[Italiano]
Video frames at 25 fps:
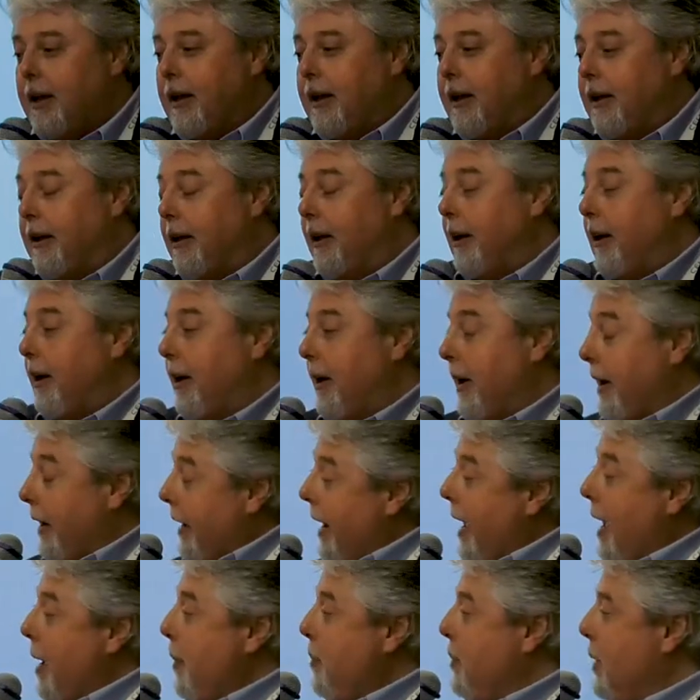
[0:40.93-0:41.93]
eh,
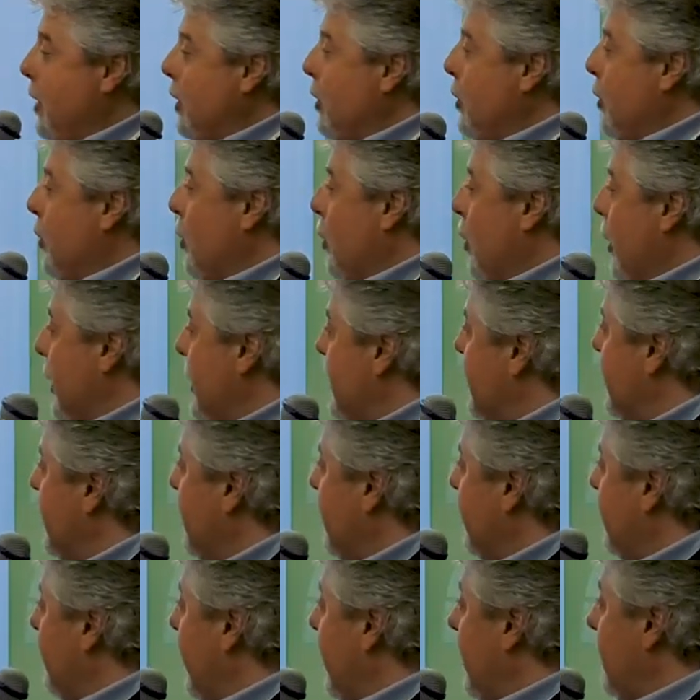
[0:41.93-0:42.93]
rapido e
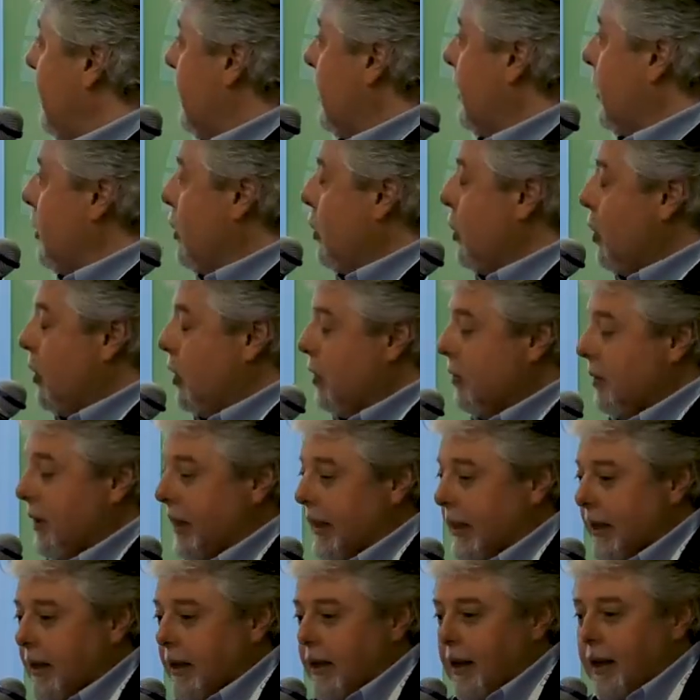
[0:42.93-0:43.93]
sintetico
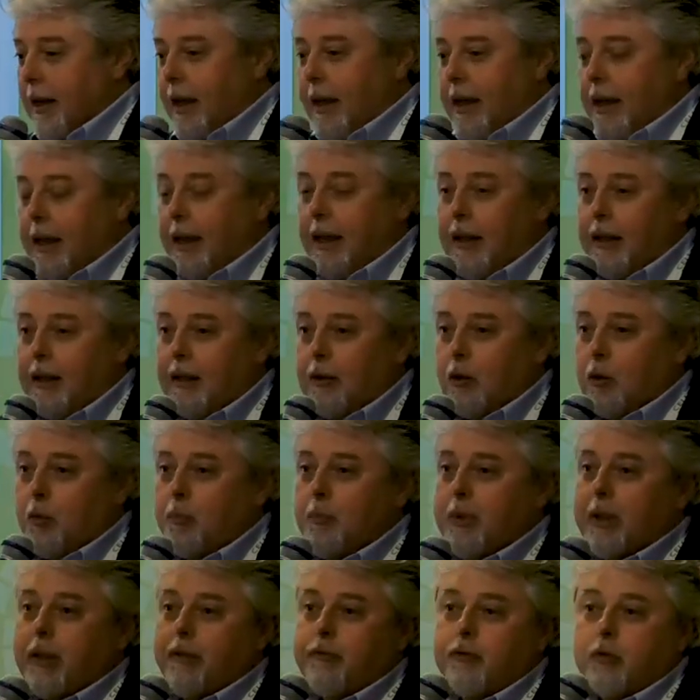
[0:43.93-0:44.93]
e
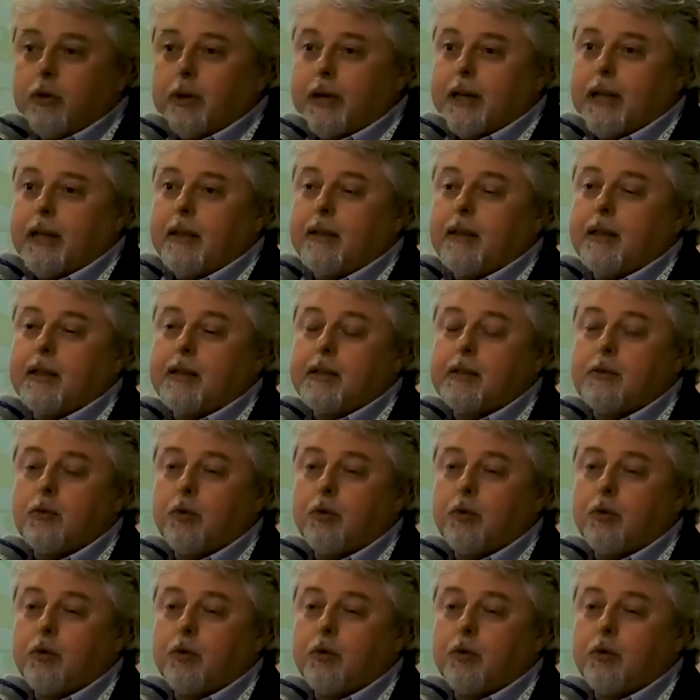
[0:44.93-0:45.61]
non me ne vorrete,